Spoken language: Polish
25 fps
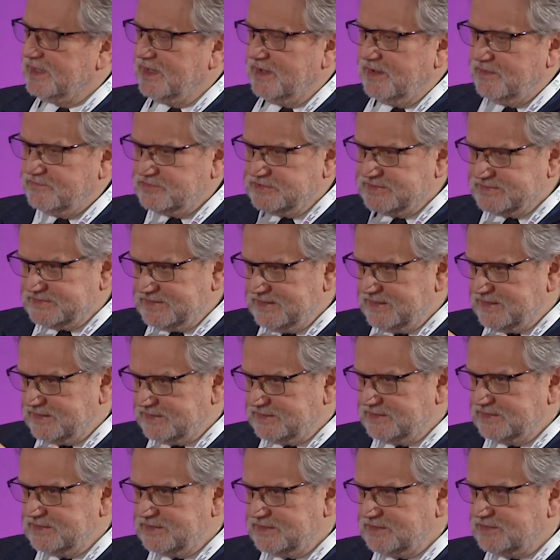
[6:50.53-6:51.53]
wszystkich
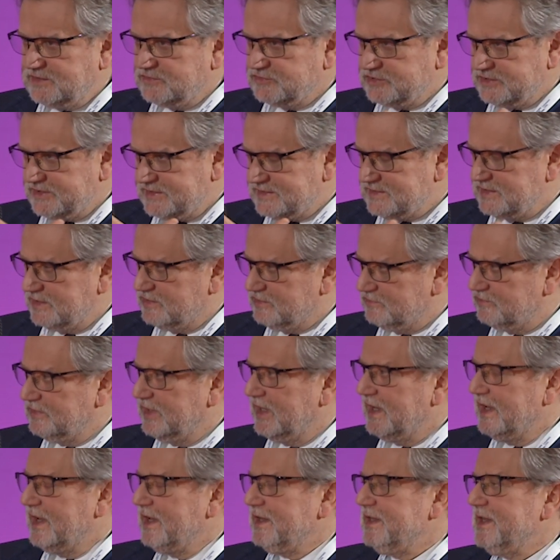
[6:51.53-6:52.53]
tych, którzy chcą
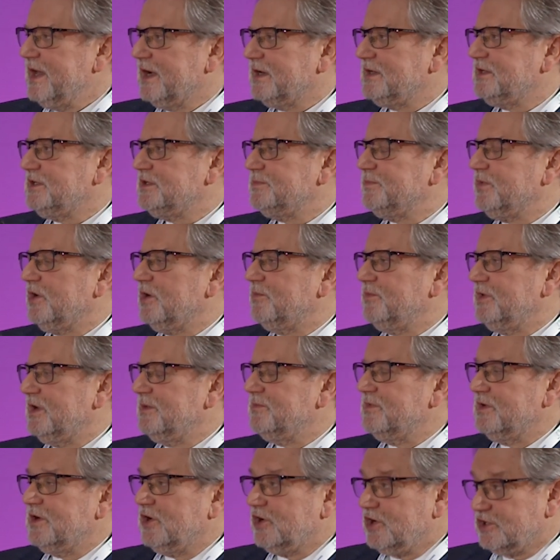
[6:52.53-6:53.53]
jakiś problem
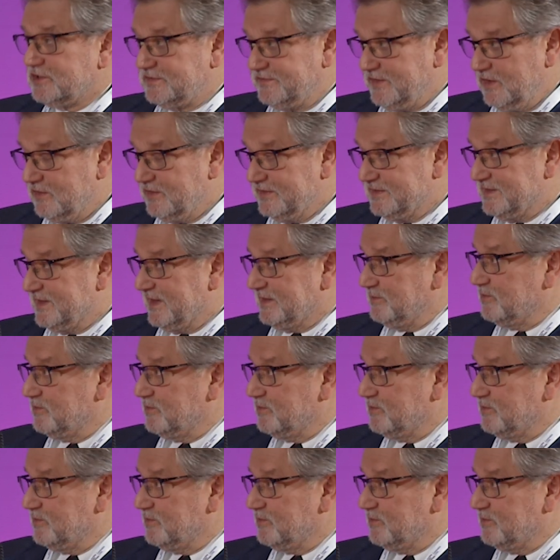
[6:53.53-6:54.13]
rozwiązać,